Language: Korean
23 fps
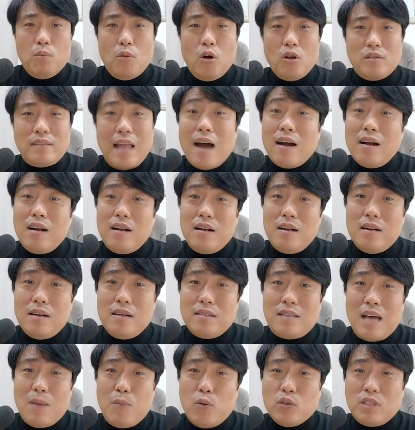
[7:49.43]
뭐 땅을
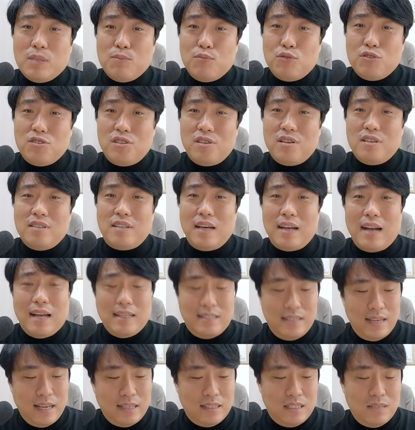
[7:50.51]
사보신 분들은 잘
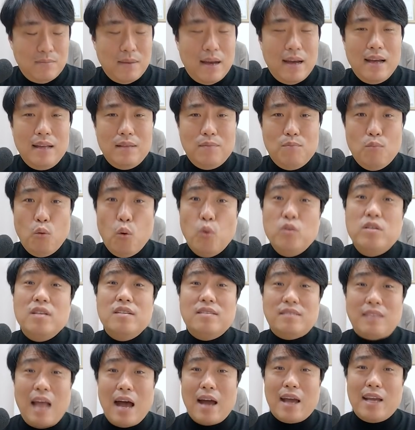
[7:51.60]
아시겠지만
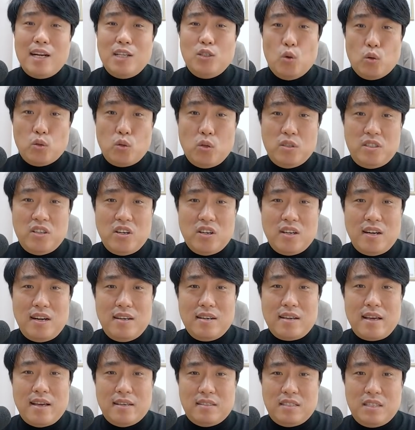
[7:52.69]
모든 땅에는
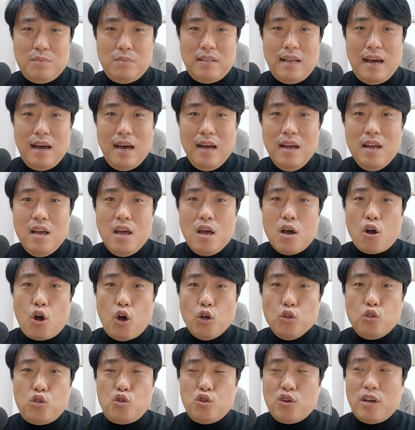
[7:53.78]
용도지역이라는 게 있습니다.
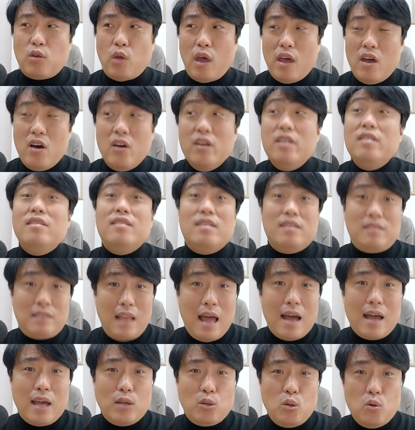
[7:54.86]
건축이 되어 있는
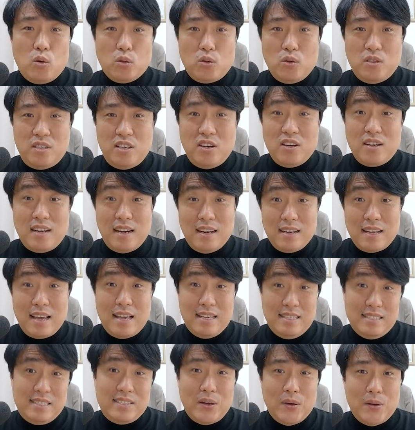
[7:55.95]
땅에도 용도지역이라는 게
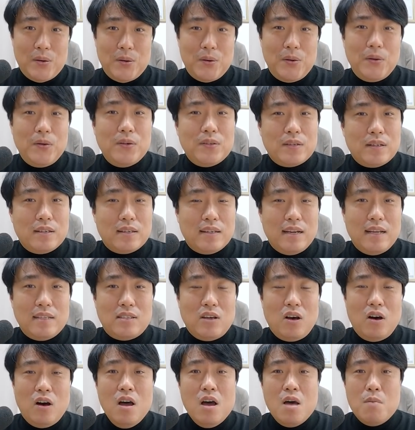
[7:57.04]
있어요.
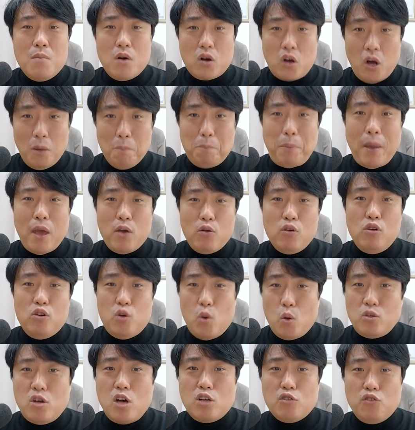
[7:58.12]
그래서 뭐 건폐율,
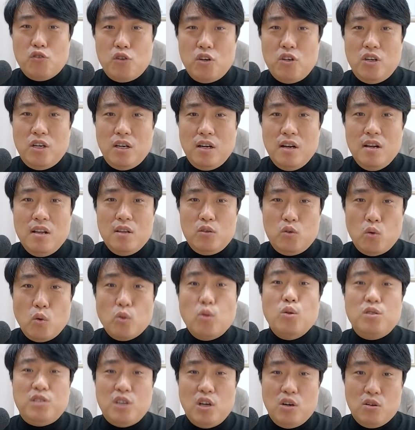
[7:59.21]
용적률을
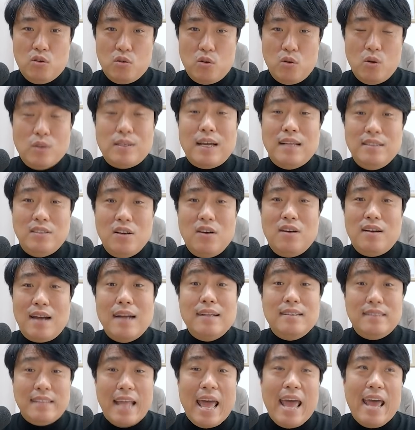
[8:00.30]
용도지역으로 산정을
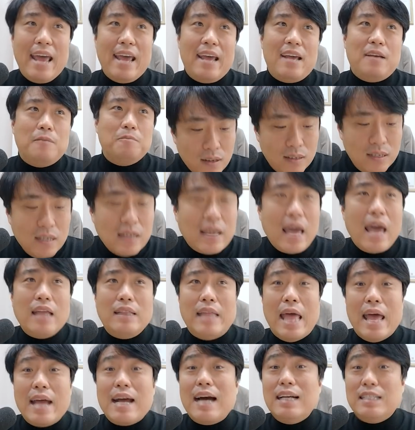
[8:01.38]
하는데 크게
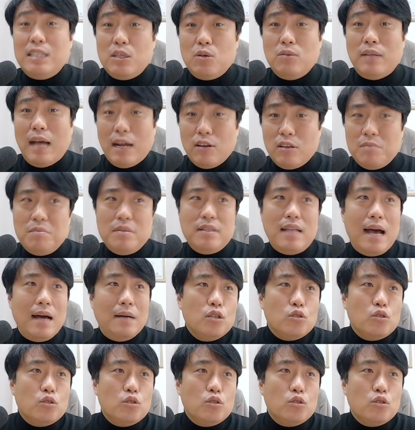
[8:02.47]
네 가지로 나뉩니다.